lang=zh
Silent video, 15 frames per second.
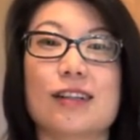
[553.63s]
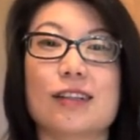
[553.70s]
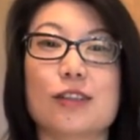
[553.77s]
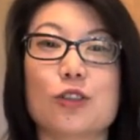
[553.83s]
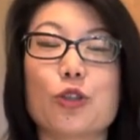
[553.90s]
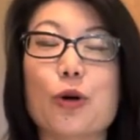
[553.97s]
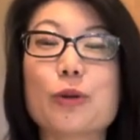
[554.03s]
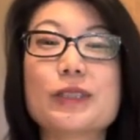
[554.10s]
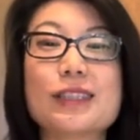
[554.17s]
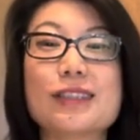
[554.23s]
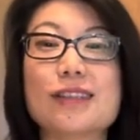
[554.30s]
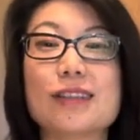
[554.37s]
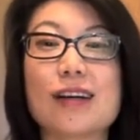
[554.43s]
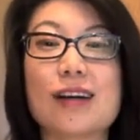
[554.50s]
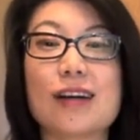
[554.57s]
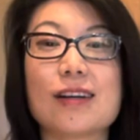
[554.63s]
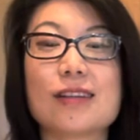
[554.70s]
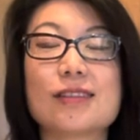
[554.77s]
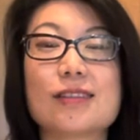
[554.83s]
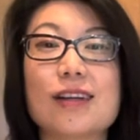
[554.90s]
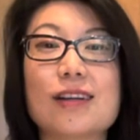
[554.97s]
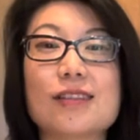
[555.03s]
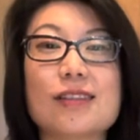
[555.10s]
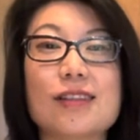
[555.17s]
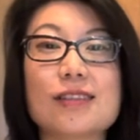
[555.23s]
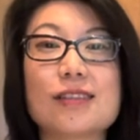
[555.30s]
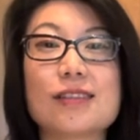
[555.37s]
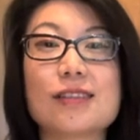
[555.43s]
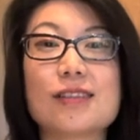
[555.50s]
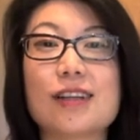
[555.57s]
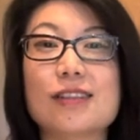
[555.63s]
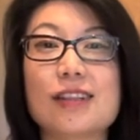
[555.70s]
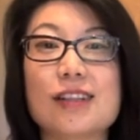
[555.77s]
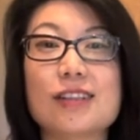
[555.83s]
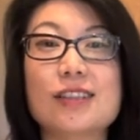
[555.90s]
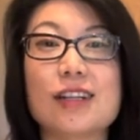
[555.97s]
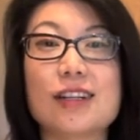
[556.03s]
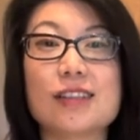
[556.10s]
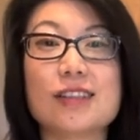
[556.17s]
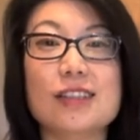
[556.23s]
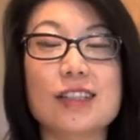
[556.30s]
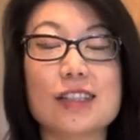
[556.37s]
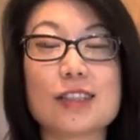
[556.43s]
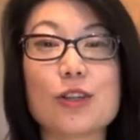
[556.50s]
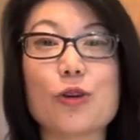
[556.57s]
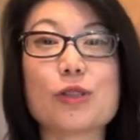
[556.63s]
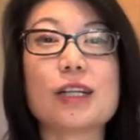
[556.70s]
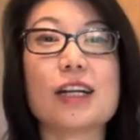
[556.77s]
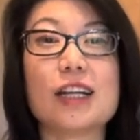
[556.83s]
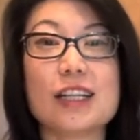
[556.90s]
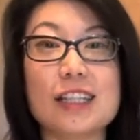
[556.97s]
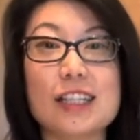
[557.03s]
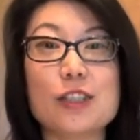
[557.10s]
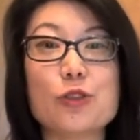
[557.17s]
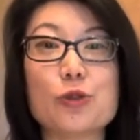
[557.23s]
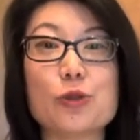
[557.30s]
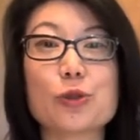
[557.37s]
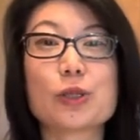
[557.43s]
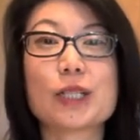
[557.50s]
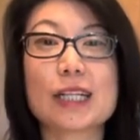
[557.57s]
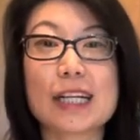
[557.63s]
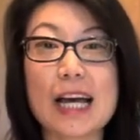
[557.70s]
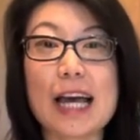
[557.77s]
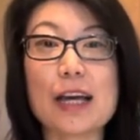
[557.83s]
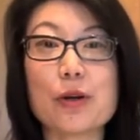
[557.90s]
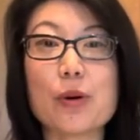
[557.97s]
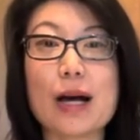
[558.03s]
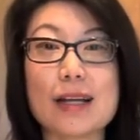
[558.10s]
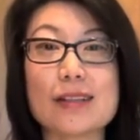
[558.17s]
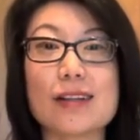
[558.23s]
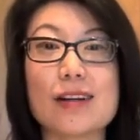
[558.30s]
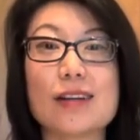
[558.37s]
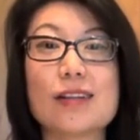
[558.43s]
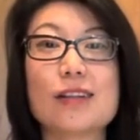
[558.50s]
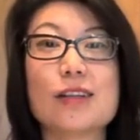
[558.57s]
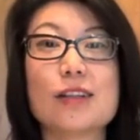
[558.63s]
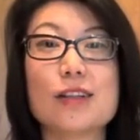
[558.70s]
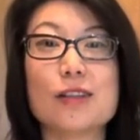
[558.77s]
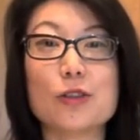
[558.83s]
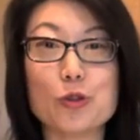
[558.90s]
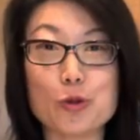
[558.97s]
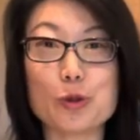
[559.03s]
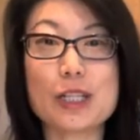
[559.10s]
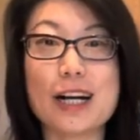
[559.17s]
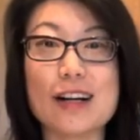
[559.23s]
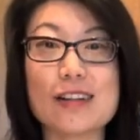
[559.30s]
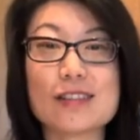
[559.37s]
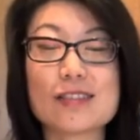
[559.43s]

从此呢，桑德斯的人生也走上了一路开挂的路程。